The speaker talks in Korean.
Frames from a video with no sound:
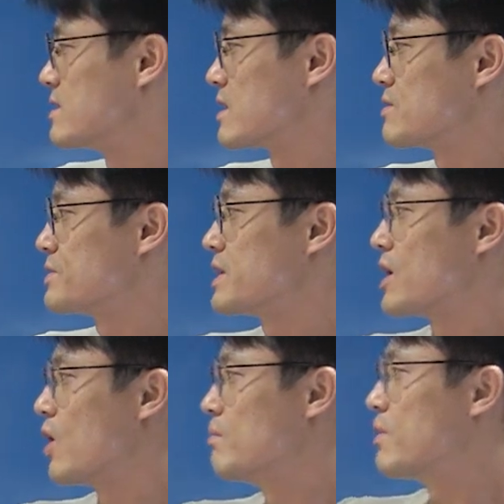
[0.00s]
자, 그러다
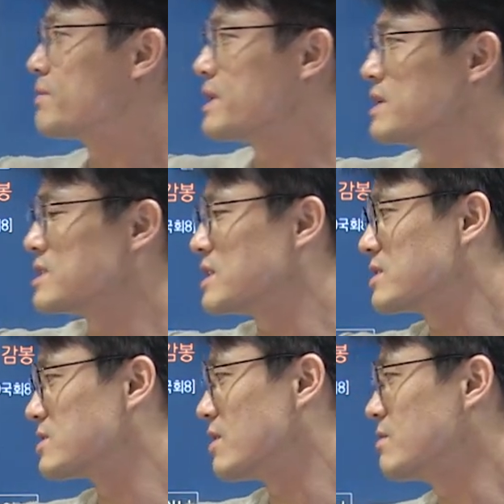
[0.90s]
이게 헌법이
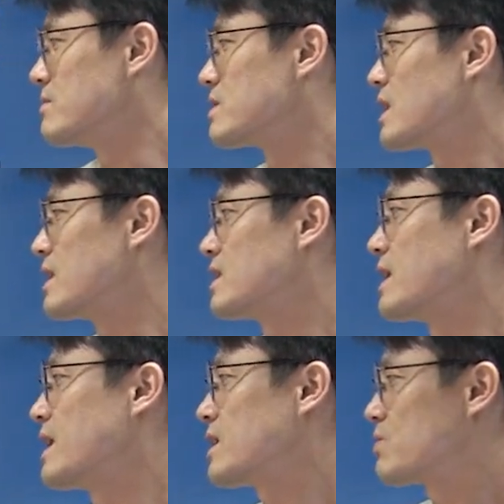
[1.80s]
직접
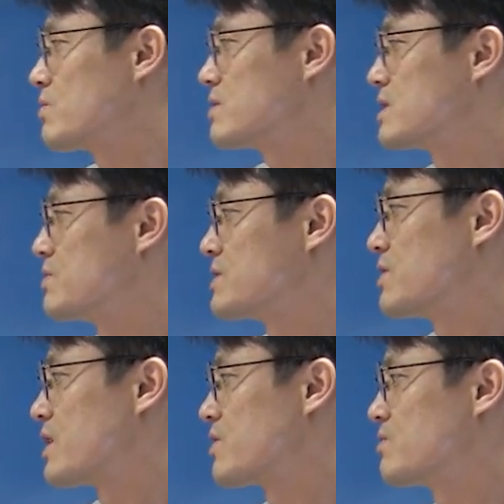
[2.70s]
탄핵 또는
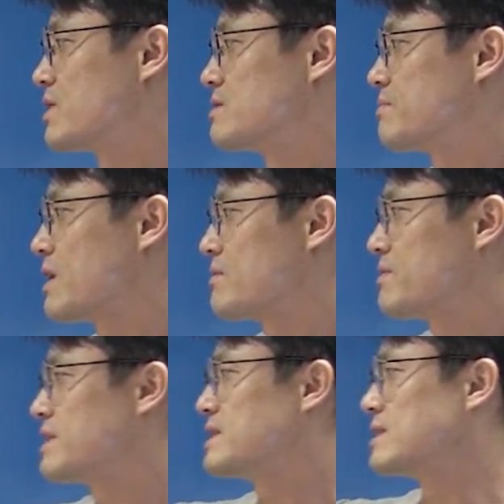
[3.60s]
근거대형의 선고에 의하
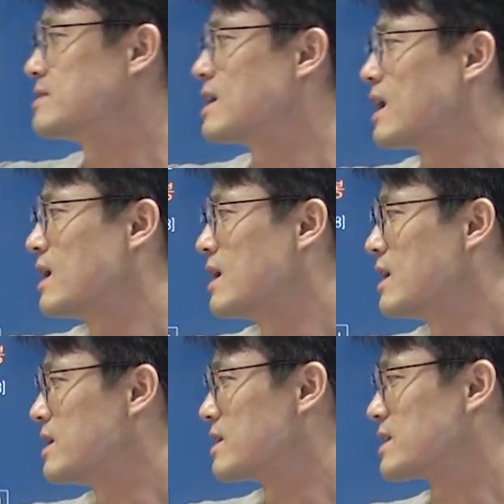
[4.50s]
파면되지 않는다.
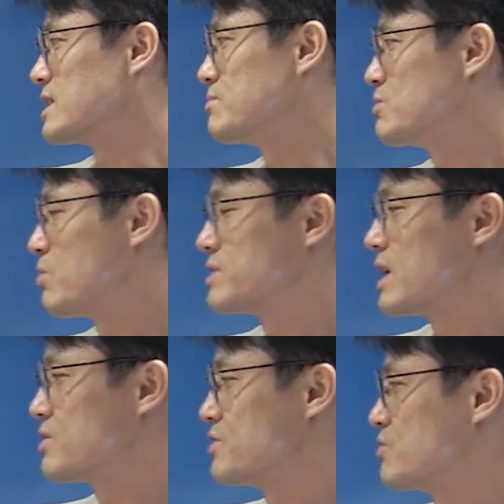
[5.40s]
이게 신분
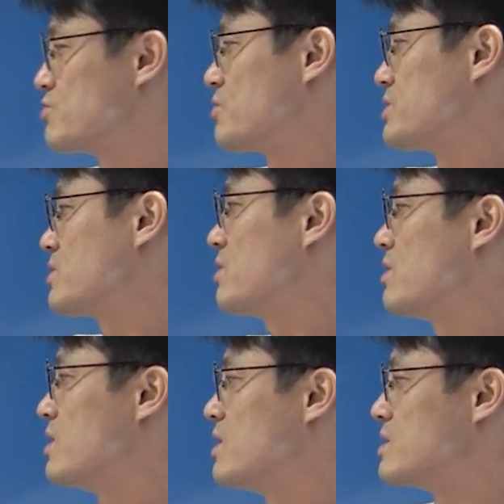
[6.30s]
보장 규정을 두고
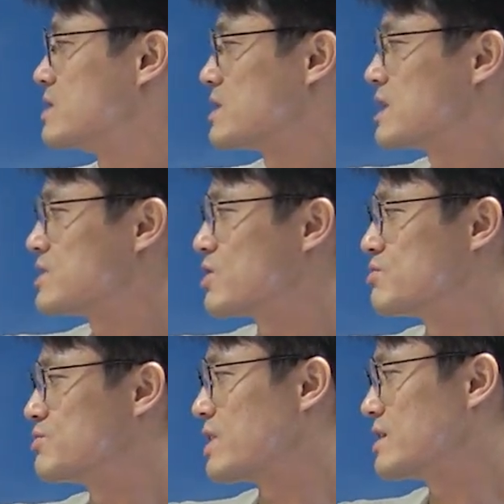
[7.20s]
있죠. 징계
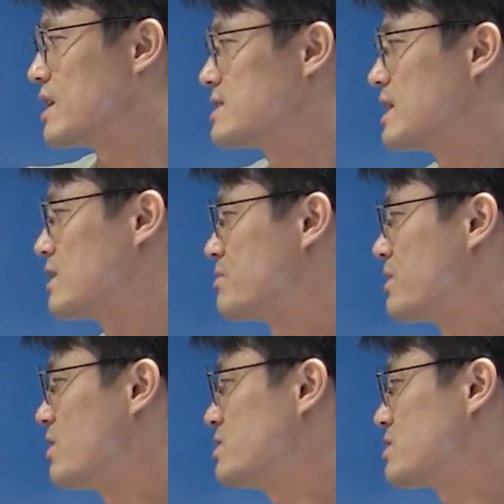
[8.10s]
처분에 의지
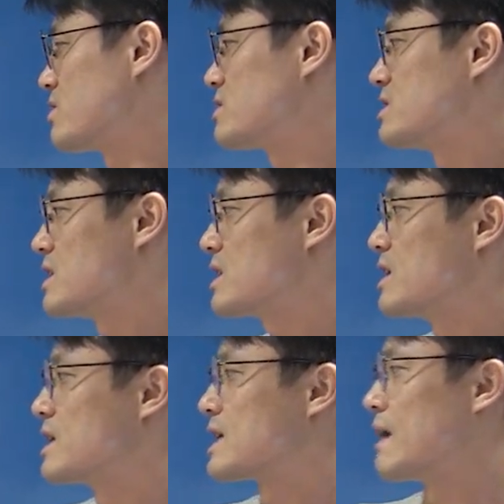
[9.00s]
않으면 정직,
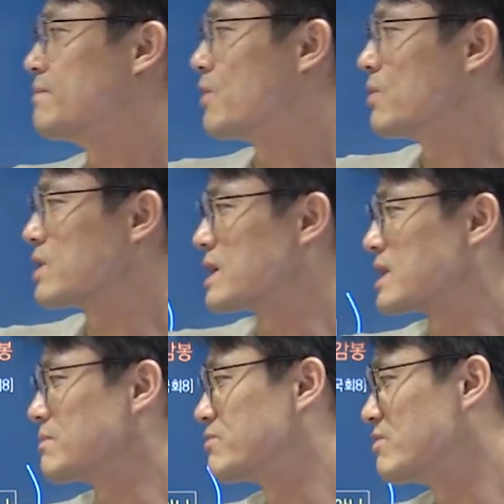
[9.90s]
감봉, 기타